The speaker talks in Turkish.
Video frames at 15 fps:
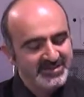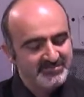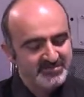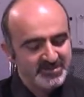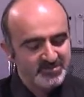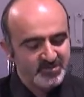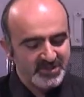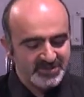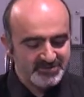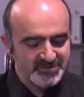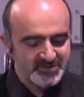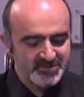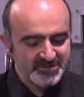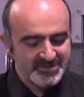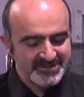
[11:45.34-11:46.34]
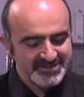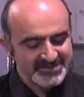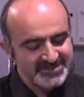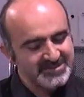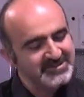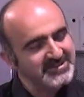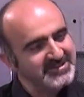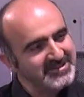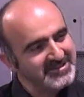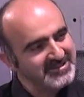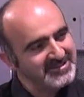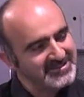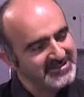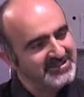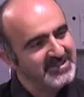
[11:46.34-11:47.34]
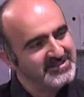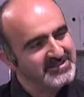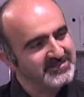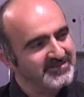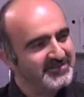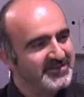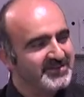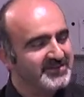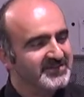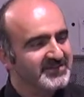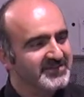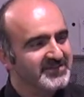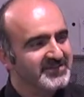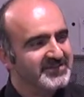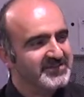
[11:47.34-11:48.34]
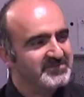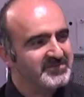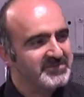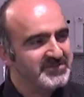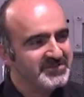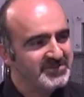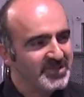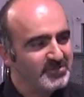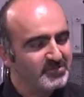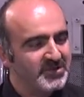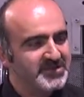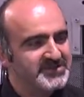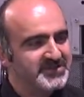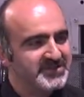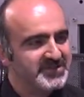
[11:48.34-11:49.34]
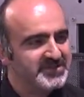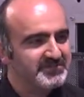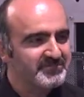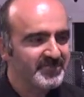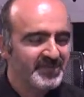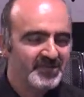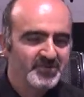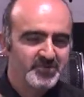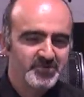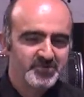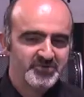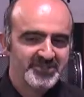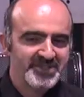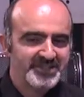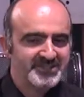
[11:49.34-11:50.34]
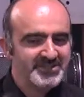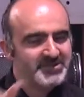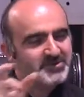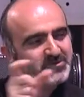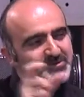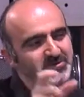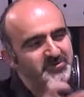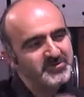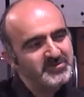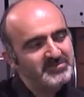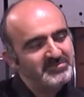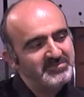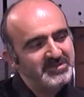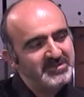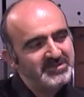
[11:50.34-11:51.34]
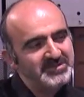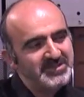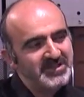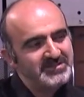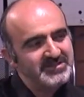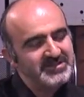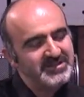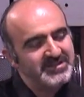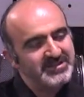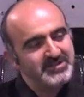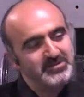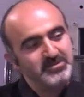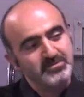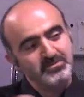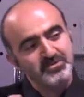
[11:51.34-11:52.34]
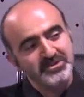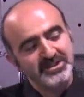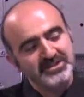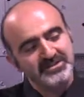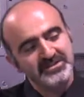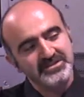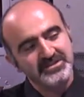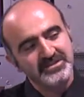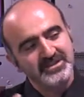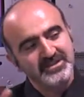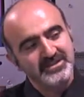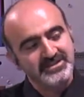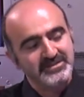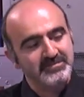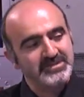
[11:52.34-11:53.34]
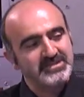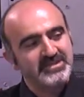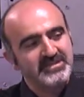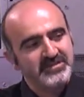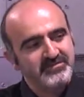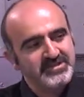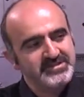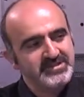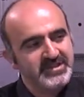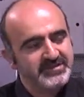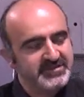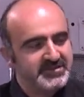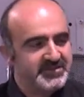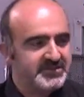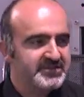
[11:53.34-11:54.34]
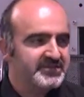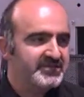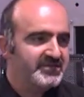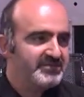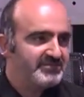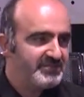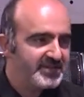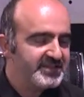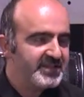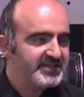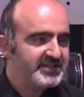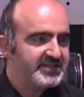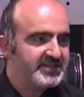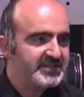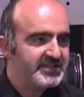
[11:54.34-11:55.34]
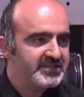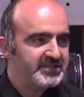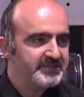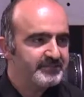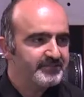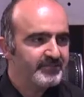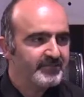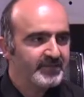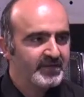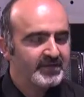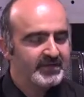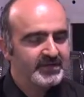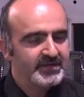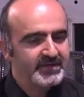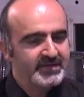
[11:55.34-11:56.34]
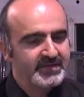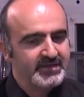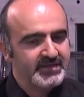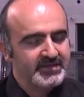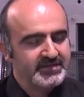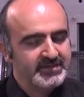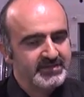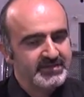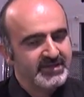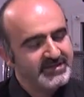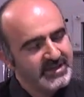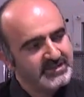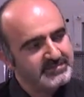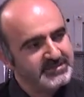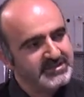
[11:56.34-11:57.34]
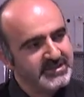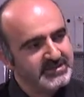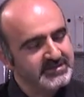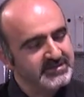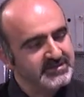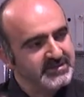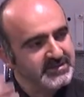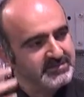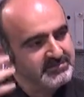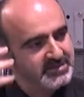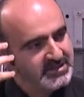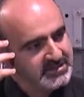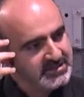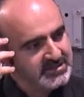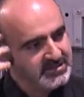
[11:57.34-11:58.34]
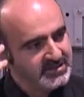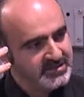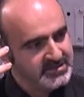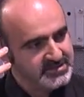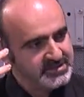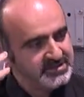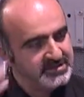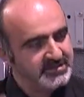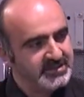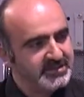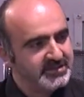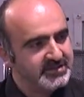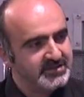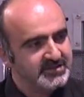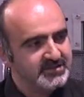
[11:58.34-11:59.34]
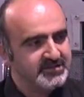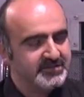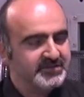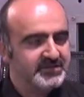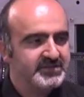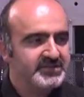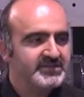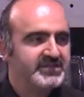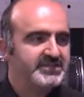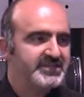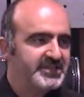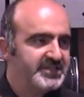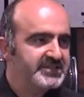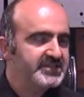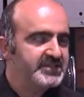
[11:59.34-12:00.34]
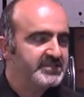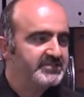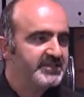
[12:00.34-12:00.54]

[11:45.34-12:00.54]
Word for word: Bir mühendis olarak içinde de tasnif var. E, bir tablo hazırladım. Şu teknik, şu bilinçaltı ile ilgili, bu teknik, işte mesela nefes teknikleri bedenle ilgili, e, NLP teknikleri bilinç, e, zihinle ilgili, işte R2 gibi